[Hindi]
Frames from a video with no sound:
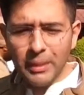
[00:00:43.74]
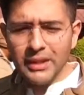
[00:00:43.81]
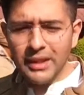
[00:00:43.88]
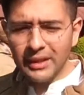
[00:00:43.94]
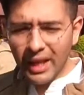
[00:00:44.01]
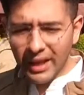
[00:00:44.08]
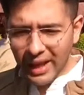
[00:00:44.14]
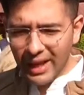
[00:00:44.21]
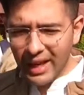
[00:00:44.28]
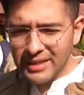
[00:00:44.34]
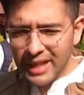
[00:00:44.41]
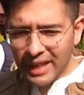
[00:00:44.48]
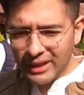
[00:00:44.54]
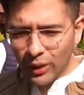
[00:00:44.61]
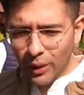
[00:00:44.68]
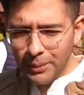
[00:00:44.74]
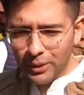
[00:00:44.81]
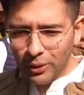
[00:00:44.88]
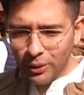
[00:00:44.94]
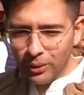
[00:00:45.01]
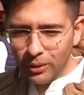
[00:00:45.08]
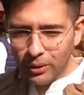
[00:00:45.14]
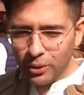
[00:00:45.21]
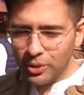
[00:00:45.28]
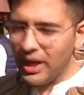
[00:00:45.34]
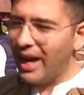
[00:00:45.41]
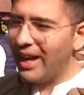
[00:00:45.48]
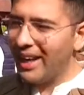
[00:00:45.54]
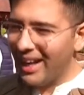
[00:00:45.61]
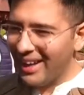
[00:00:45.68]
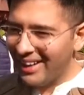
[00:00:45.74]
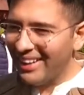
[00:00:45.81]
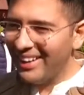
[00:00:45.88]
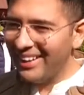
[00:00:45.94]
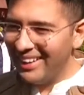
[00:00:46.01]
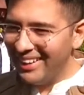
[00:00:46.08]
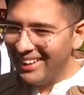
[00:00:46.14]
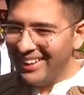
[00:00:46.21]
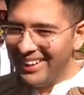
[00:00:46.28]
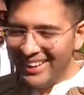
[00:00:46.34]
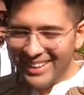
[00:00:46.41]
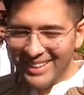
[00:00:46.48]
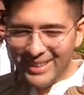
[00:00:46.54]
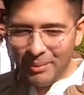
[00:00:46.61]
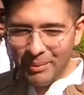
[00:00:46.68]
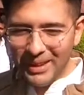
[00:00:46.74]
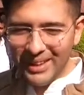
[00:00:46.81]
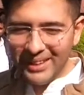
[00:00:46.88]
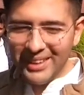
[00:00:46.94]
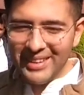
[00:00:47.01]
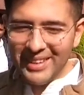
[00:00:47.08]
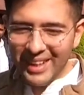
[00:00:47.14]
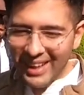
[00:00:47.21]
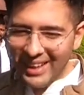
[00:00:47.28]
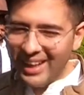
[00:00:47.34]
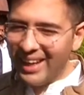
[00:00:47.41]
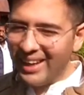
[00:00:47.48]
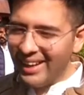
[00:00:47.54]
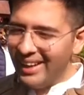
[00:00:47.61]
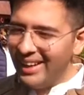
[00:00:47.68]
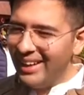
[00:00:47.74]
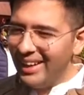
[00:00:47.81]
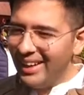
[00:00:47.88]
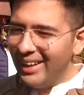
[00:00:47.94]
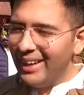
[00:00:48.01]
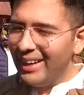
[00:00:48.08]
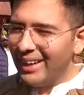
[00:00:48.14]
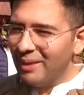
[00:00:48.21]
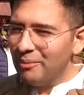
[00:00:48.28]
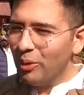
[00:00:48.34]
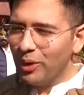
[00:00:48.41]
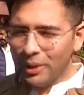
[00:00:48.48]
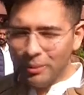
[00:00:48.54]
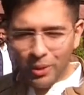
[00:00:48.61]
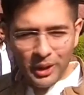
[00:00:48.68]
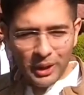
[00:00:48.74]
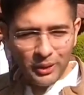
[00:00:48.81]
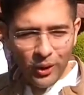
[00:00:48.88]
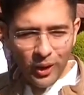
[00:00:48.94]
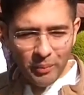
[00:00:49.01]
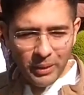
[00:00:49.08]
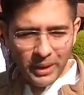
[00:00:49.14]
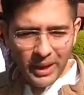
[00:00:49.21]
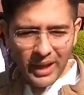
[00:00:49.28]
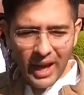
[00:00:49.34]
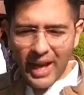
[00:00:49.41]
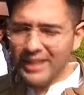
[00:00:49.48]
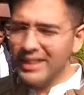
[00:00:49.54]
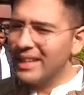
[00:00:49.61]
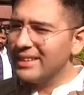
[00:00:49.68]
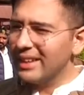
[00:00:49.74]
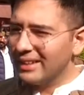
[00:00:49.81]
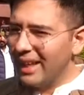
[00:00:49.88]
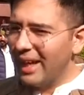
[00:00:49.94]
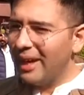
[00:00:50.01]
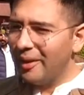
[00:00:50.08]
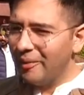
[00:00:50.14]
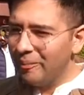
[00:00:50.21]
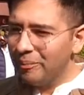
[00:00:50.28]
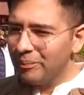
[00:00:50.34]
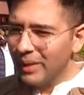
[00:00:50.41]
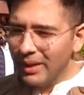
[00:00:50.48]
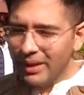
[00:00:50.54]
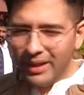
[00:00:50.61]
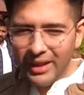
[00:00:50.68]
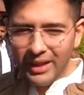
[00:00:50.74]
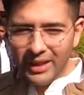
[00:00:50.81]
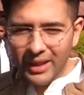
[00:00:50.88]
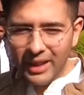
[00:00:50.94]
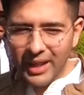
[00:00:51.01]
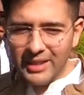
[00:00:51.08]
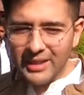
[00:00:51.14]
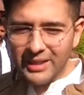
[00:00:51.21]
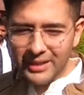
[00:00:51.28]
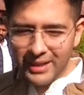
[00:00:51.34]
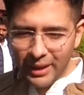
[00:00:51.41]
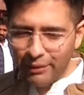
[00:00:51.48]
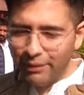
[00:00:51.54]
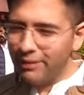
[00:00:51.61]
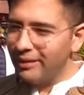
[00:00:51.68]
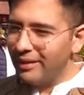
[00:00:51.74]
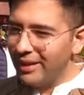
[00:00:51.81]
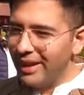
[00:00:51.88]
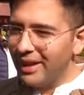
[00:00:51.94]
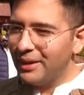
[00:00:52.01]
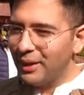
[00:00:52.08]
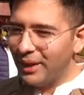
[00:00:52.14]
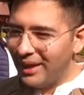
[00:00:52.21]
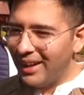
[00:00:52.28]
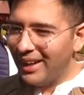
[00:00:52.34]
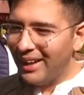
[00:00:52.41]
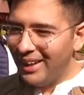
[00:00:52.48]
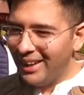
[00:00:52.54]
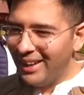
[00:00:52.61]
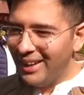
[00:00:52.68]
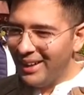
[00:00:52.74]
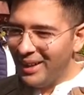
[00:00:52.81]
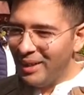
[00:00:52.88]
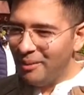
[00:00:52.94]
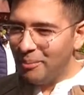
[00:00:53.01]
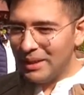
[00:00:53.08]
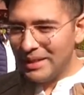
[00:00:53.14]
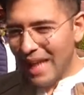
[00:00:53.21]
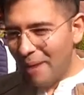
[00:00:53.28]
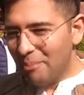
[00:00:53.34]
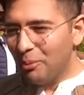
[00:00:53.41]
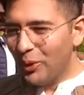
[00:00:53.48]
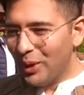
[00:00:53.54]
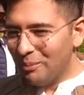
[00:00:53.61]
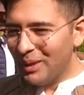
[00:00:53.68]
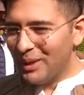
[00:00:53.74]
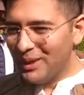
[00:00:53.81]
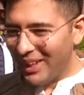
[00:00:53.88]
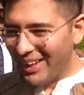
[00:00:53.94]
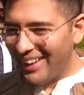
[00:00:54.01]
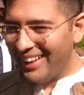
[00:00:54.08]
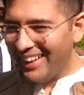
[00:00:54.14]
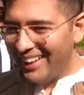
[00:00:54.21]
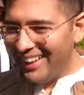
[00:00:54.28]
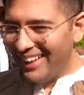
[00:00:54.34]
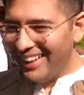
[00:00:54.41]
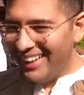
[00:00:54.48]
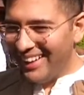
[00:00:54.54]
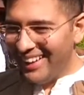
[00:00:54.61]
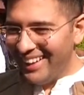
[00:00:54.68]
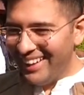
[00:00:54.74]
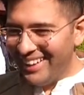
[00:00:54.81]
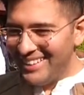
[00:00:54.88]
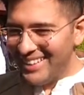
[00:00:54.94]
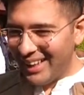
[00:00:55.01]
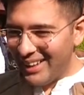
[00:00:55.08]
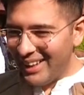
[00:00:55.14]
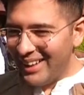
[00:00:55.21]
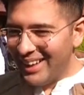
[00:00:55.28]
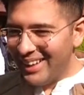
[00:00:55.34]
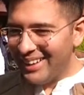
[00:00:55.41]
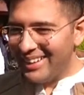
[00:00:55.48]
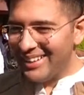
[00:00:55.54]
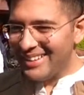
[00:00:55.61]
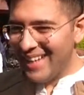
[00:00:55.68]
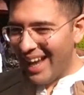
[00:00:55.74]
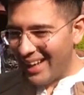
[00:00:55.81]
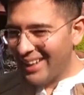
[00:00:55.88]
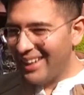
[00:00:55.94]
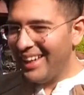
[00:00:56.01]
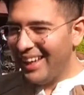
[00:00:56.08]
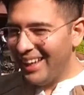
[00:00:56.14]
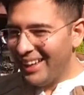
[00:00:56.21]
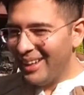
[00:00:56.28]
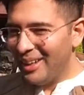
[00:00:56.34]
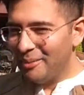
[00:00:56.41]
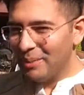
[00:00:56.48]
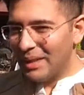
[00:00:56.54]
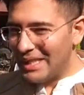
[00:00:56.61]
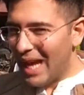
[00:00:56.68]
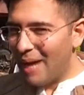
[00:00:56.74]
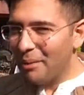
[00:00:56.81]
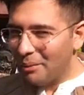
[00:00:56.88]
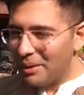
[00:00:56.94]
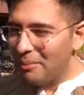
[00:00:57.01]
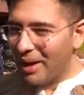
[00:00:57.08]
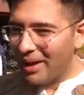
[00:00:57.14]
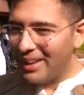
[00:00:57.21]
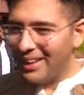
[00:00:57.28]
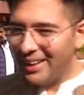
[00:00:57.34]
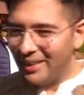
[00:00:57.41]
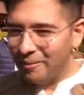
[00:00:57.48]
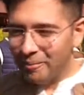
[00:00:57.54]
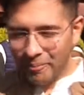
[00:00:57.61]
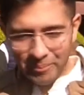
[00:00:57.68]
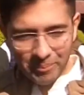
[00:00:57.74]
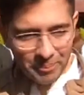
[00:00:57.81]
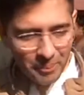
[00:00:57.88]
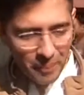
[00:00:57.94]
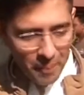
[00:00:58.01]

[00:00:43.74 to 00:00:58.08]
और बस इतना कहना चाहता हूँ अभी तो रुझान आ रहे हैं सभी नतीजे नहीं आए हैं लेकिन मोटे मोटे तौर पे ये कहा जा सकता है कि ये सिर्फ एक ट्रेलर है पंजाब पूरी पिक्चर है हम्म। चंडीगढ़ झांकी है पंजाब अभी बाकी है